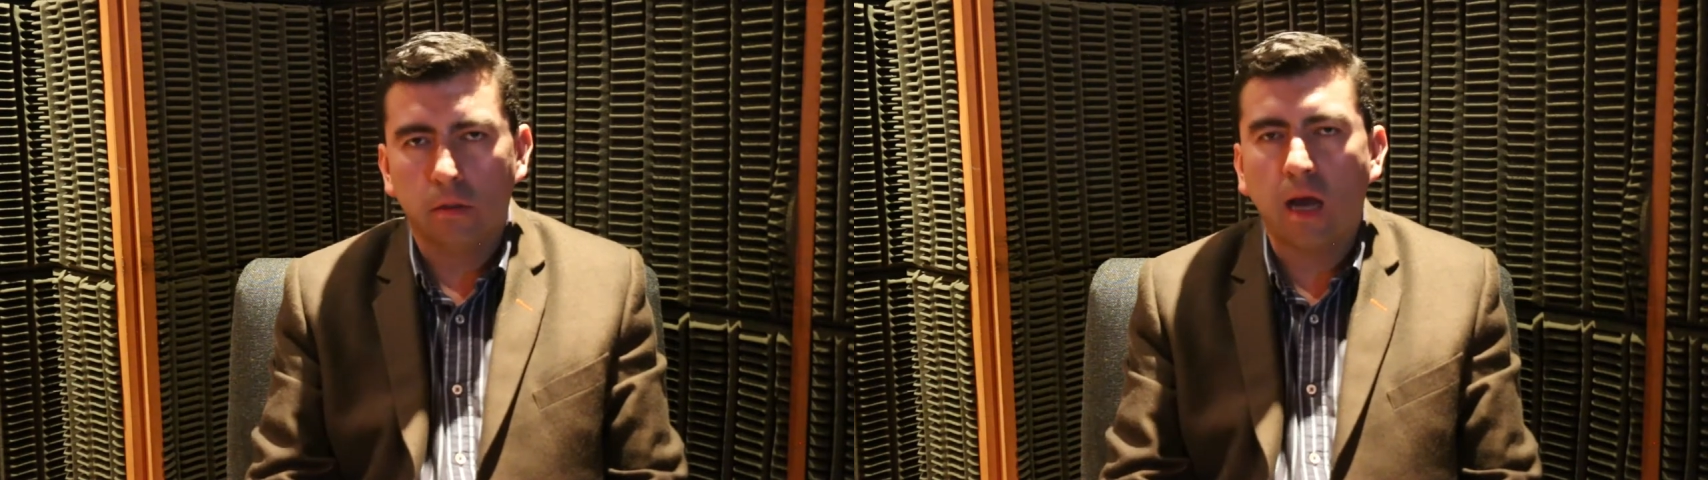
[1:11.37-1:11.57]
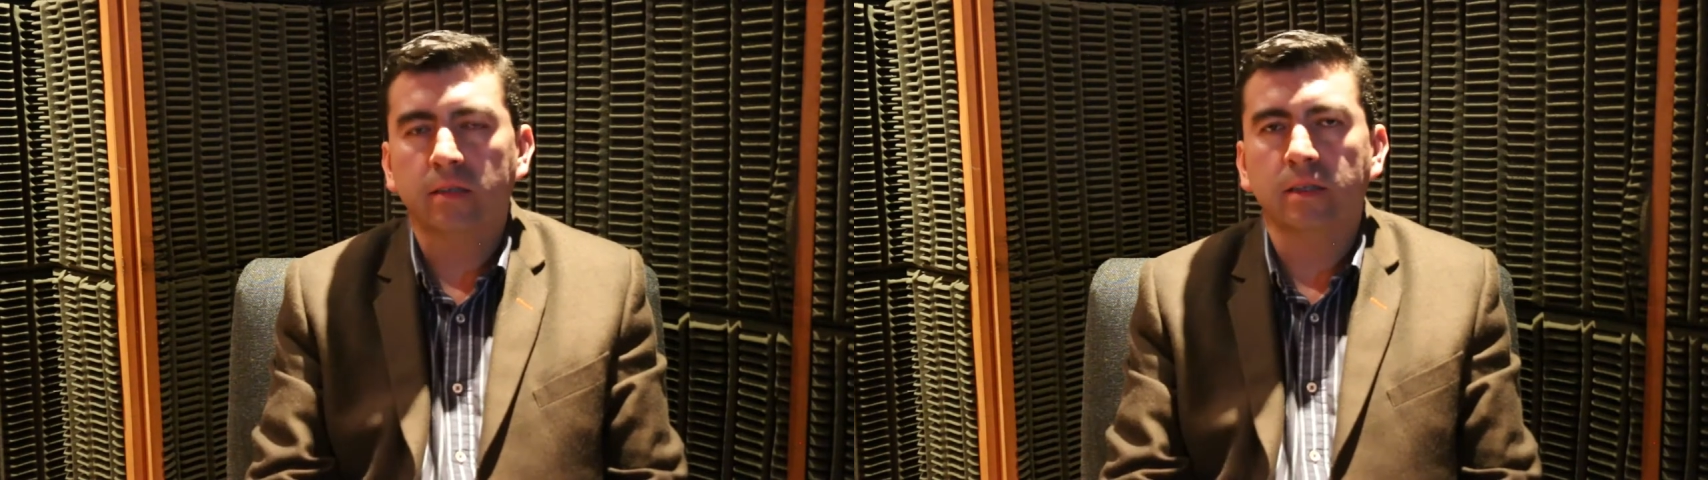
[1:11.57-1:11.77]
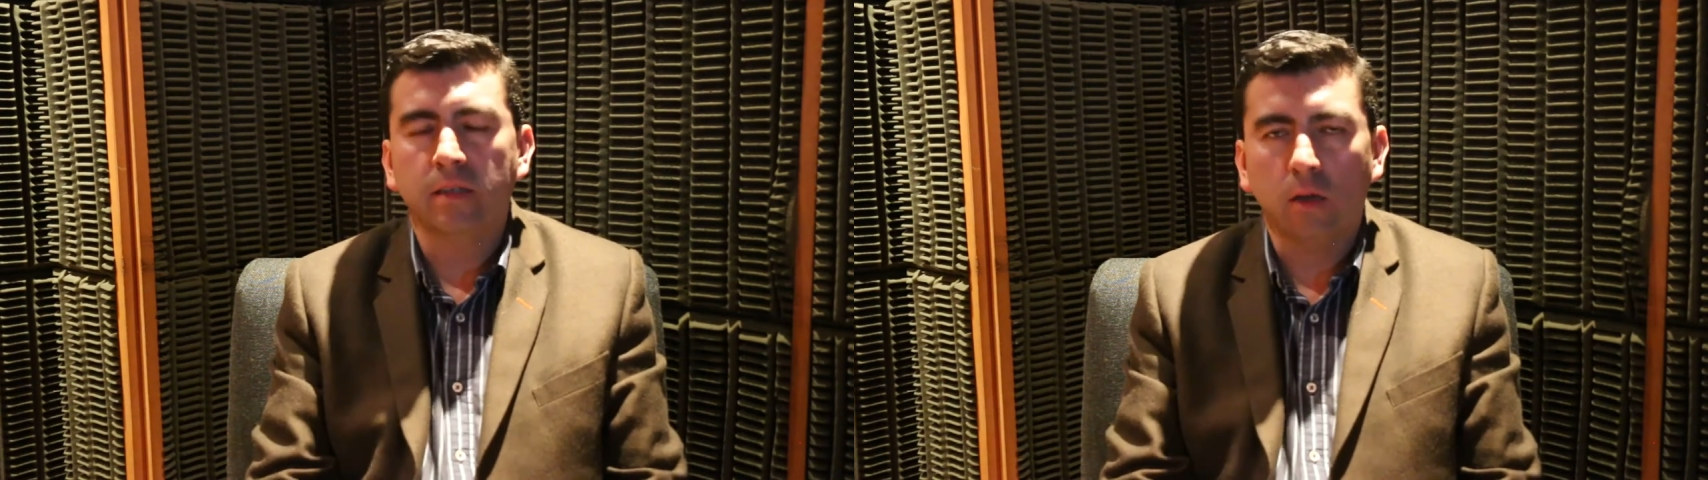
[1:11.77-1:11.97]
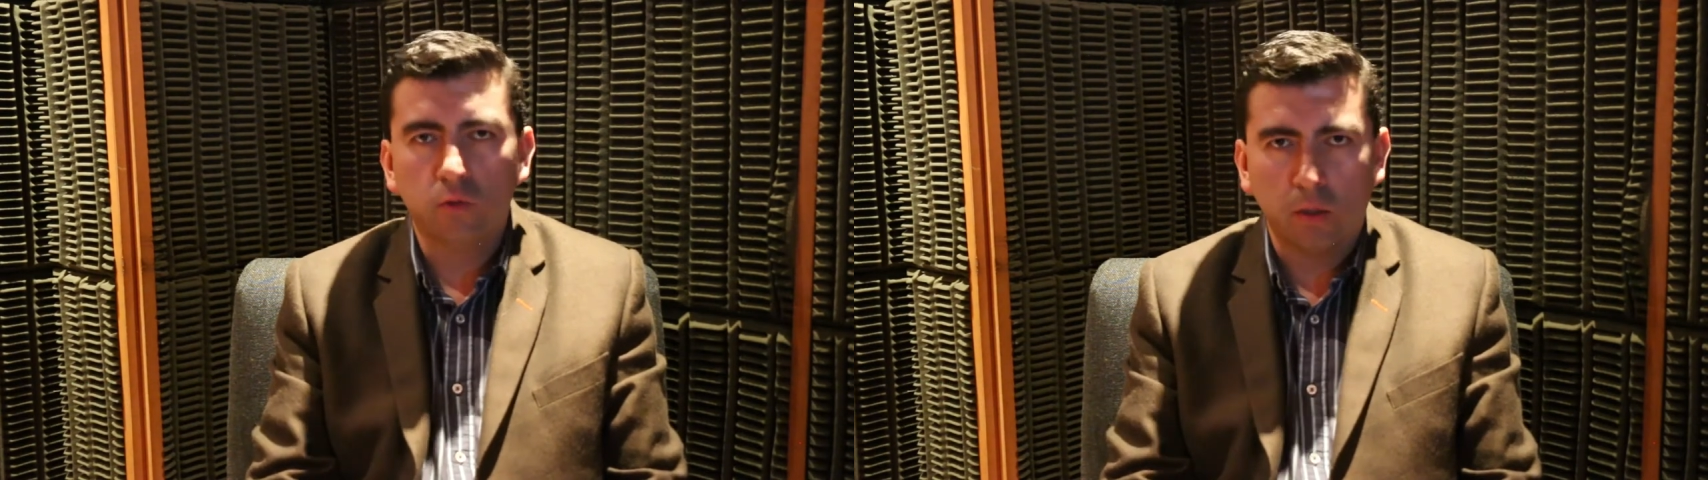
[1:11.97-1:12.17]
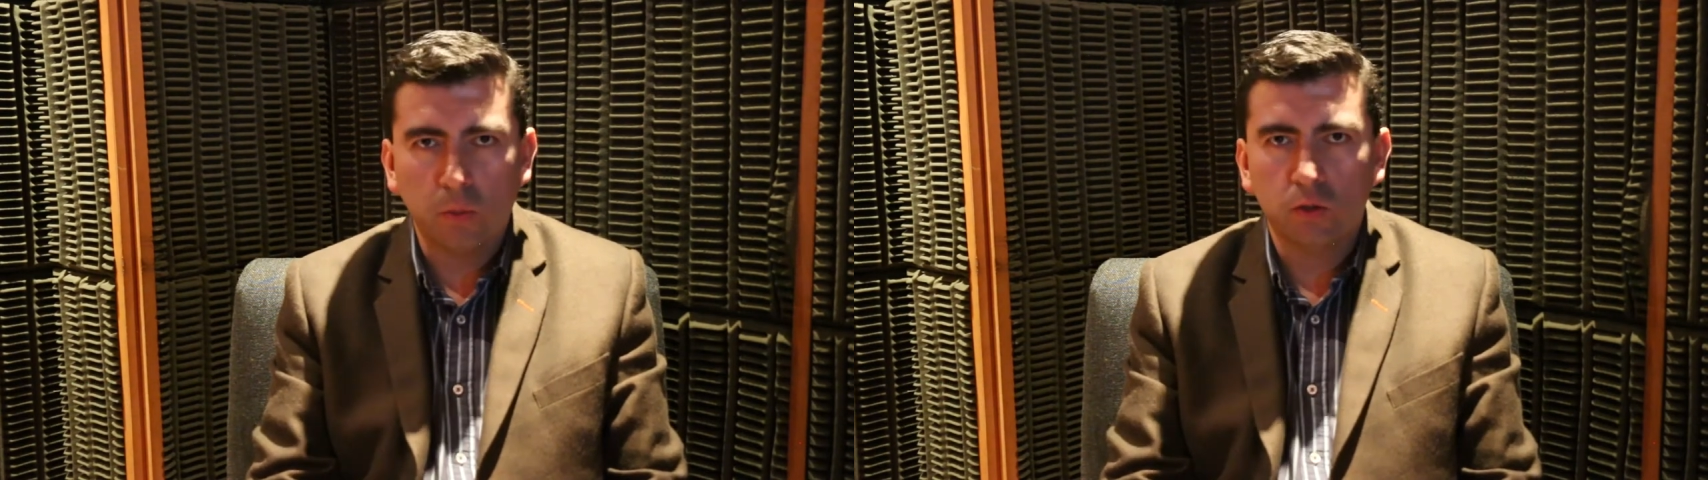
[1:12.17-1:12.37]
así sea un
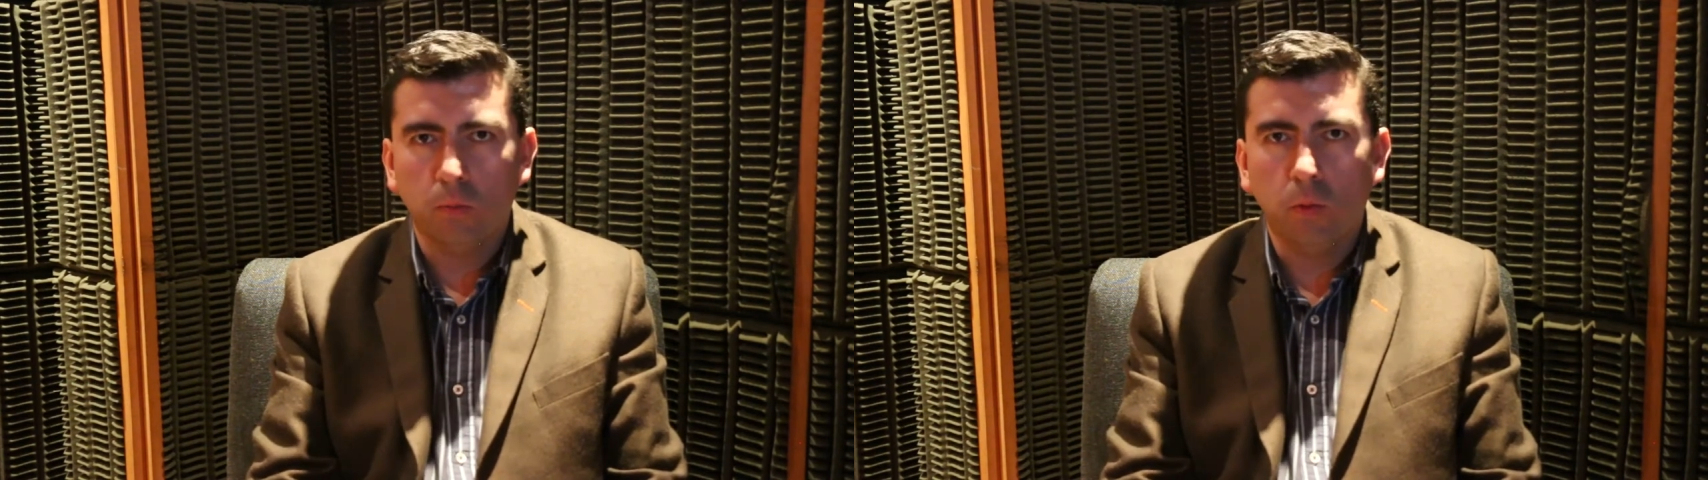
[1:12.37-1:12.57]
servicio